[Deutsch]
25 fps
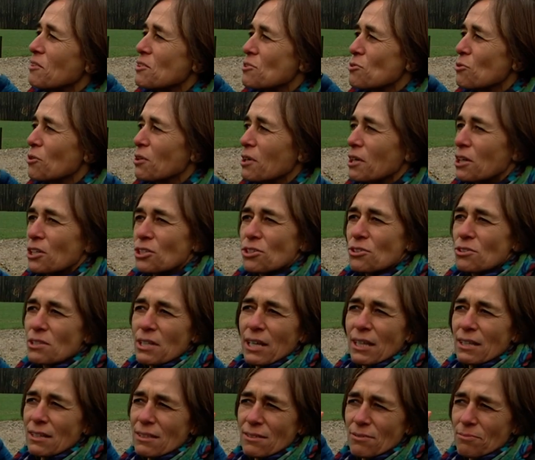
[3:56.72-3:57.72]
Wir suchen ja schon
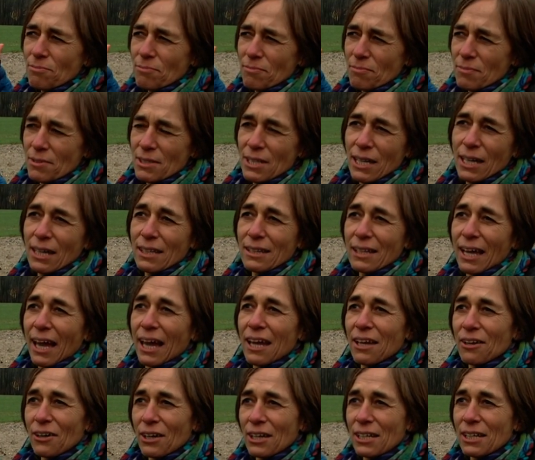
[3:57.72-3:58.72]
seit circa
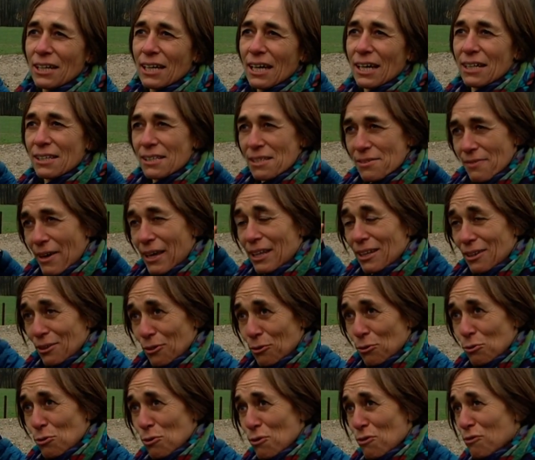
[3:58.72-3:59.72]
drei Jahren einen
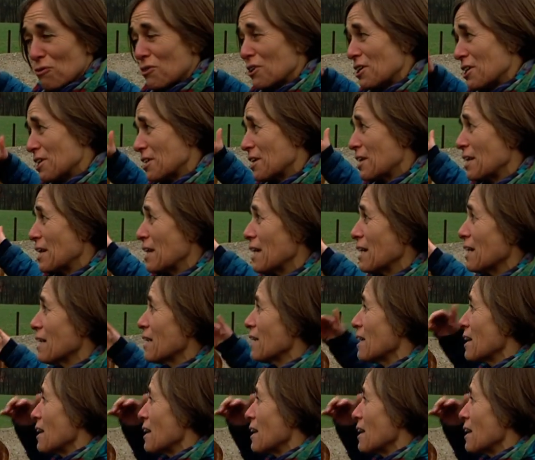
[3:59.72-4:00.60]
zweiten Hof hier in der Nähe